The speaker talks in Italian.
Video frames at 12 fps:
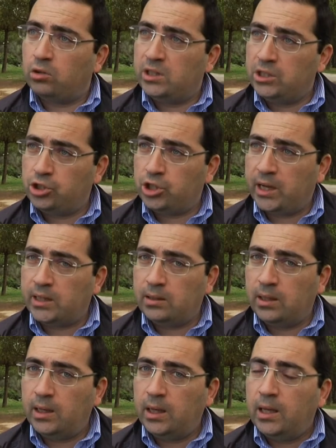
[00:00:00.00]
gli
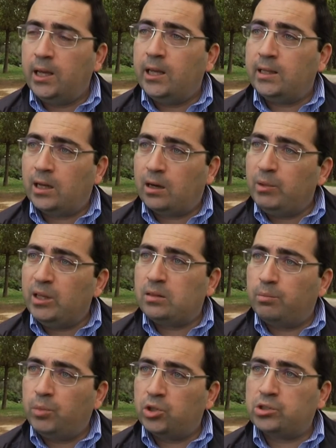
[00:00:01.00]
incendi,
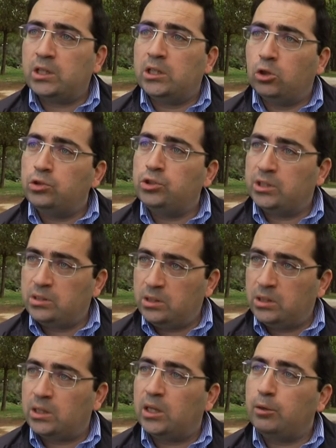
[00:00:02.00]
chiaramente boschi non
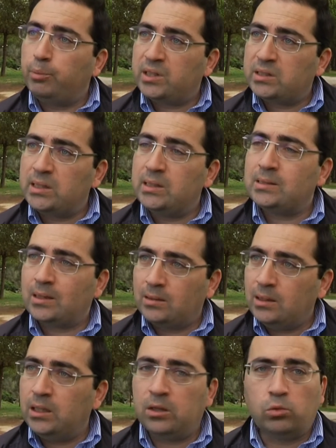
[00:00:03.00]
gestiti in presenza
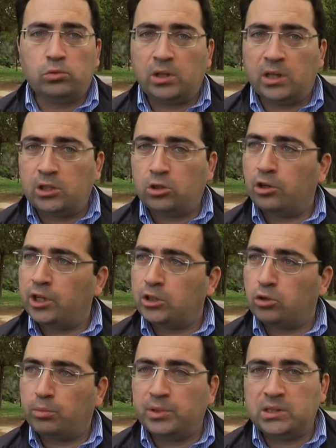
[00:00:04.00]
di un territorio
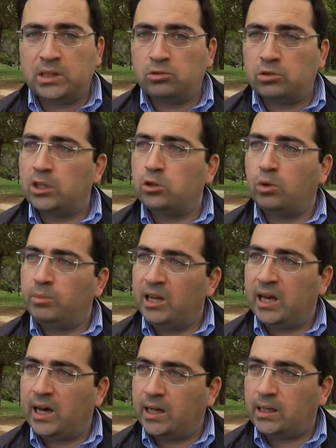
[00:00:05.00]
antropizzato da
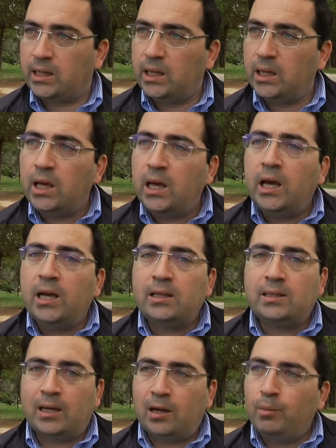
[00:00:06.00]
2000 anni,
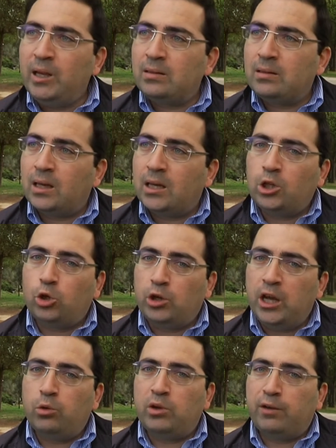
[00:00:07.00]
chiaramente non
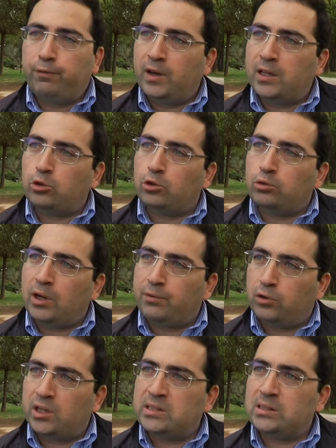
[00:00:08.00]
è un effetto di una
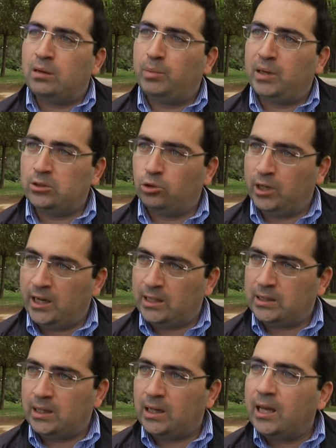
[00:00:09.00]
foresta
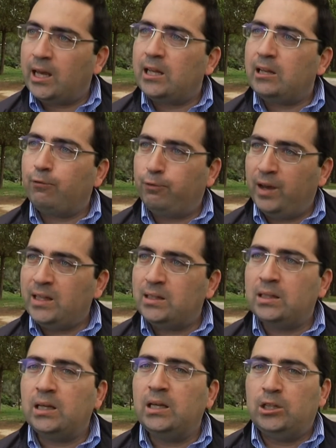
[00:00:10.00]
abbandonata, eh, gli
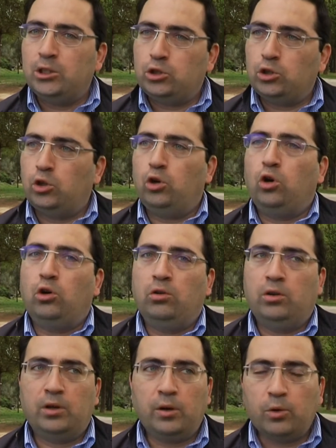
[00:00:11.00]
effetti sono,
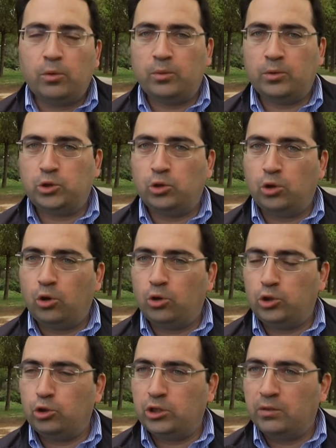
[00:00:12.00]
eh, sono,
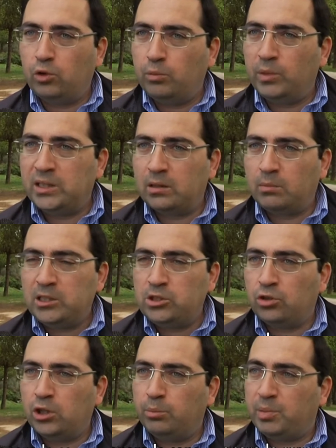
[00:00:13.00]
notevolmente
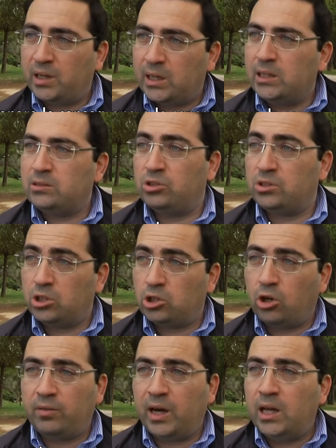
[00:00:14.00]
maggiori perché ci si
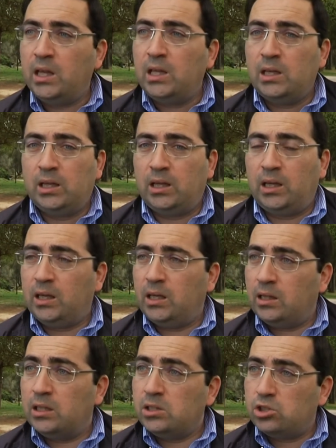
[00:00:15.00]
trova
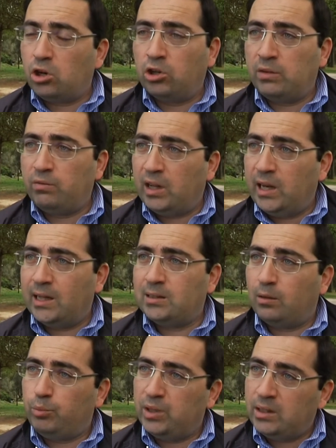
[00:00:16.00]
in zone, in
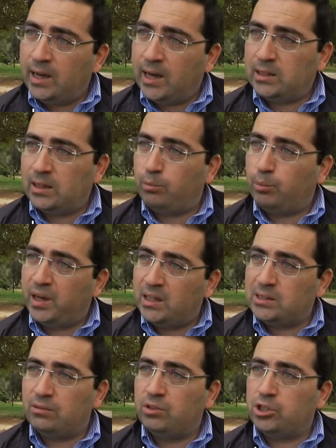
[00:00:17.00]
vallate abitate, in
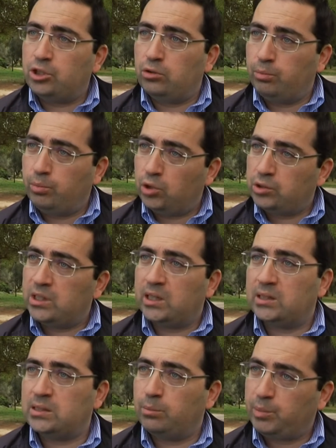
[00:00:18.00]
paesi vicino ai boschi
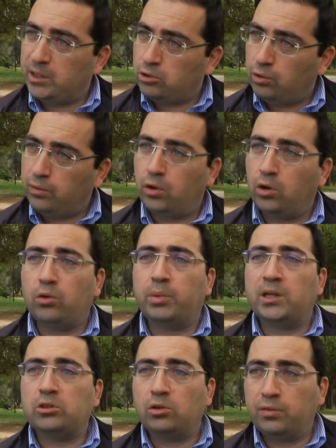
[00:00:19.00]
che se prendono fuoco
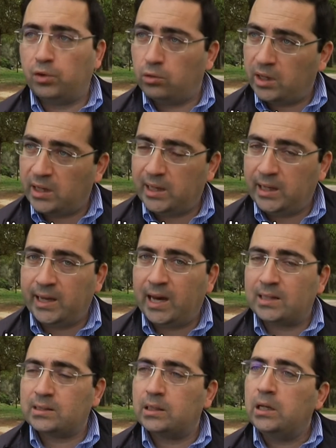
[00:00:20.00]
prendono fuoco anche le
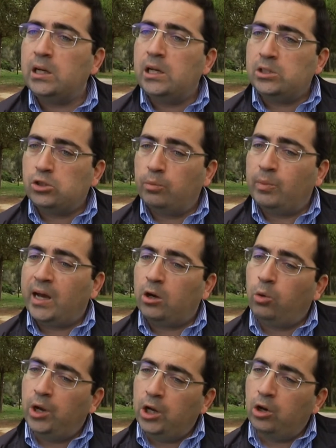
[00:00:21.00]
case, insomma
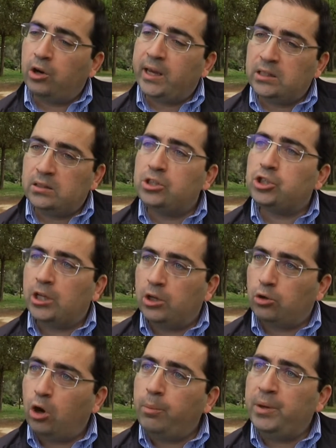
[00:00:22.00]
quello che dice
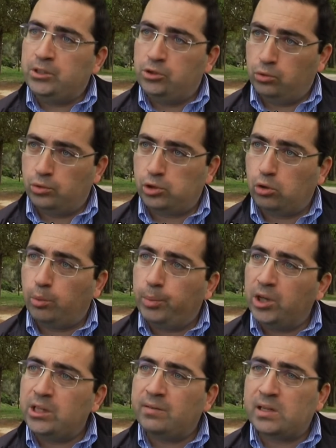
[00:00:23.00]
l'Europa è giusto,
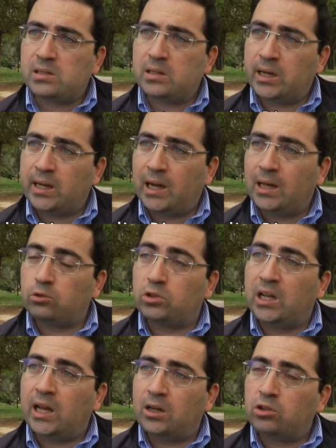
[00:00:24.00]
poi deve essere calato
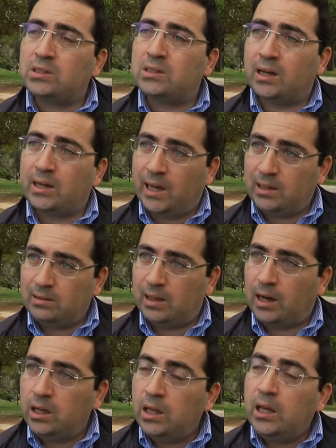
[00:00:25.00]
nella nostra realtà
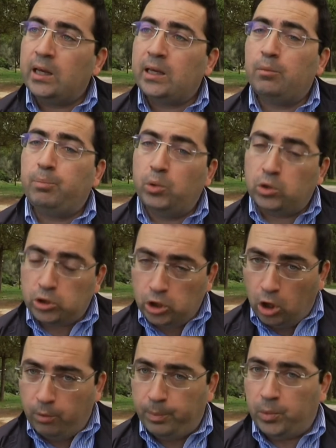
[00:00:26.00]
realtà che
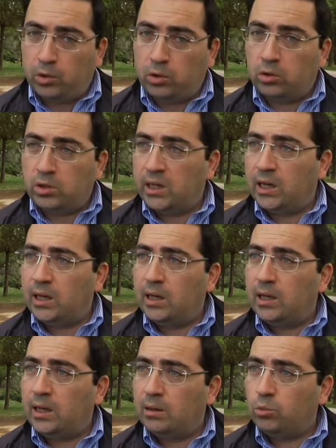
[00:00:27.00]
purtroppo con
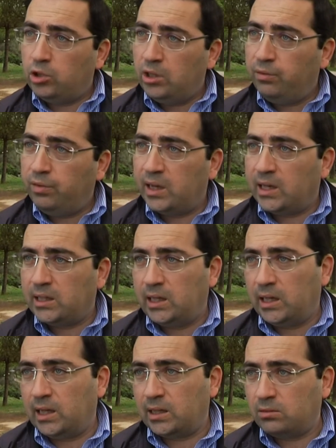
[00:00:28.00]
la modifica
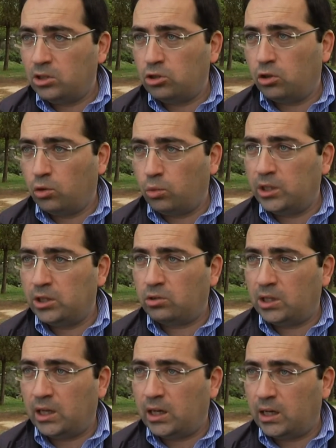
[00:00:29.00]
dell'articolo 5
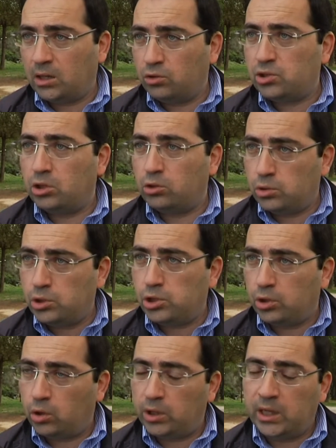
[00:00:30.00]
della
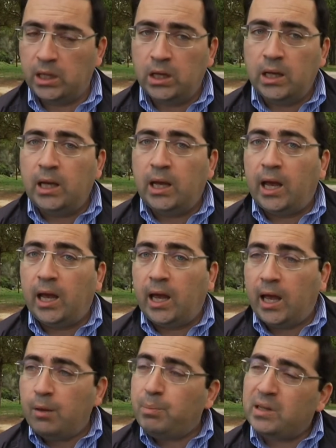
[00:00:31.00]
Costituzione
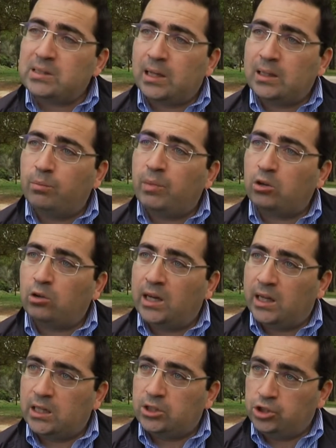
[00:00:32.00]
è passata in mano
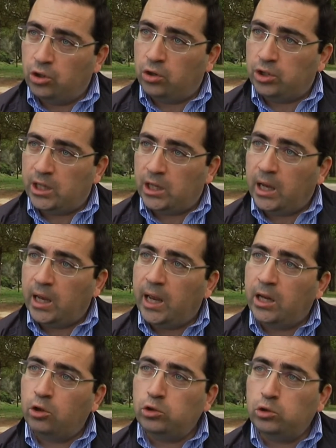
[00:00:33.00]
alle regioni
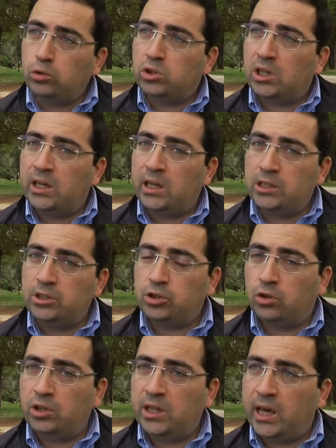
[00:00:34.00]
e non tutte le
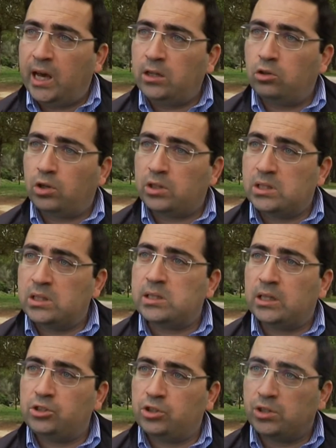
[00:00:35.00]
regioni hanno la
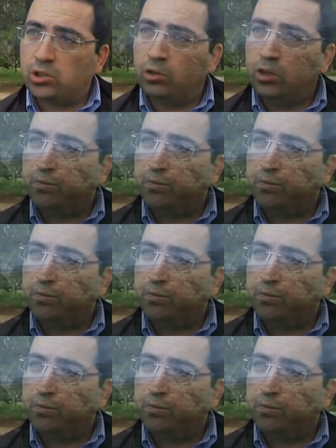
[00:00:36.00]
stessa gestione